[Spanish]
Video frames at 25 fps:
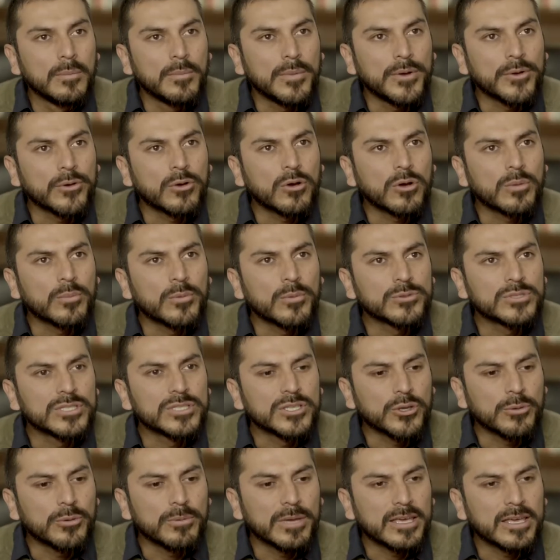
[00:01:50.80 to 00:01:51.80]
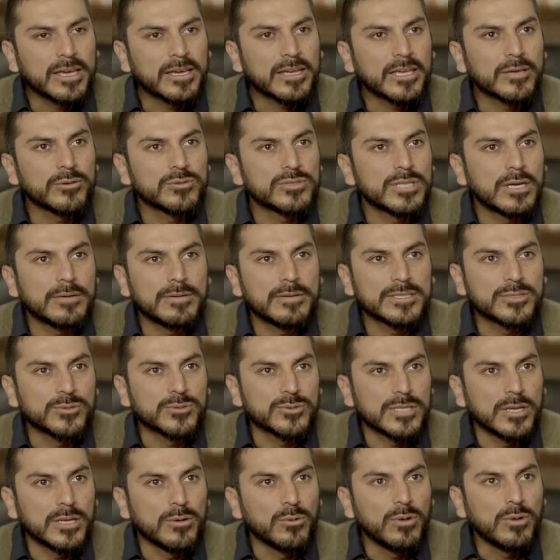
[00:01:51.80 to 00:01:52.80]
Pero ¿cómo? Si yo veía que usabas
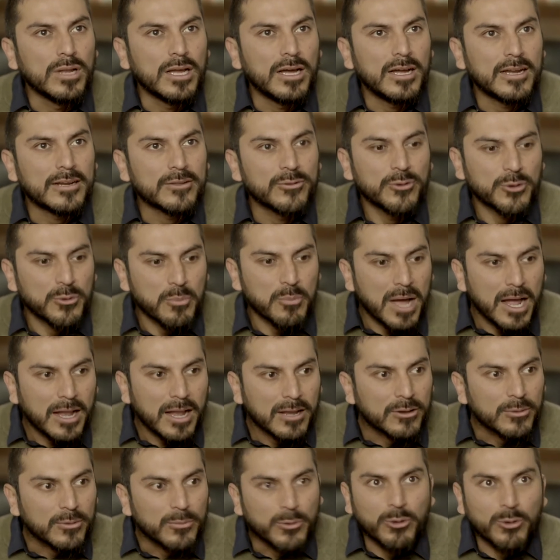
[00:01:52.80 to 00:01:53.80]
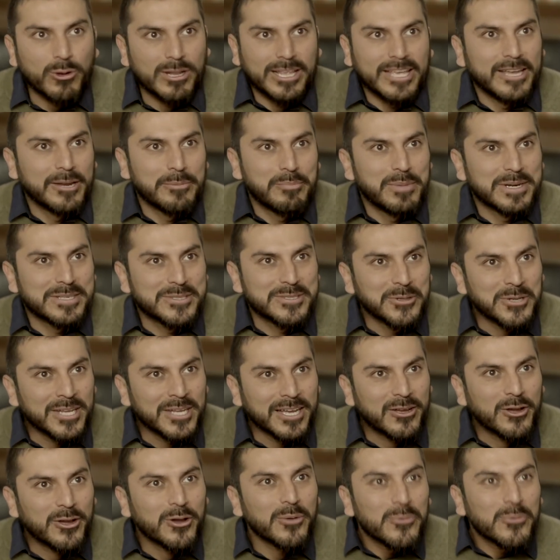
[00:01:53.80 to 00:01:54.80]
tu celular normal, como cualquier
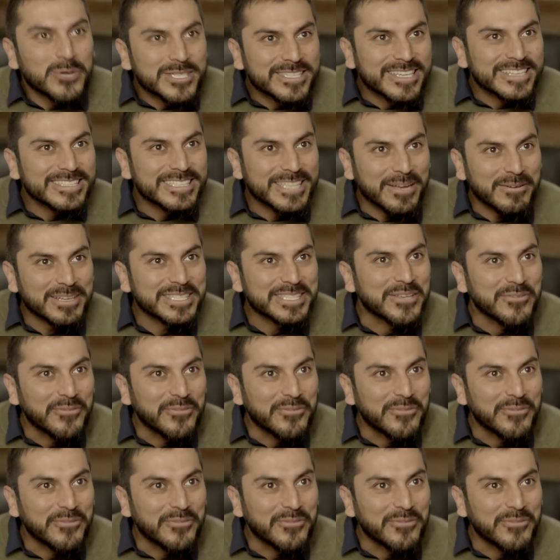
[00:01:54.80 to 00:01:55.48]
persona, ¿cómo es que estaba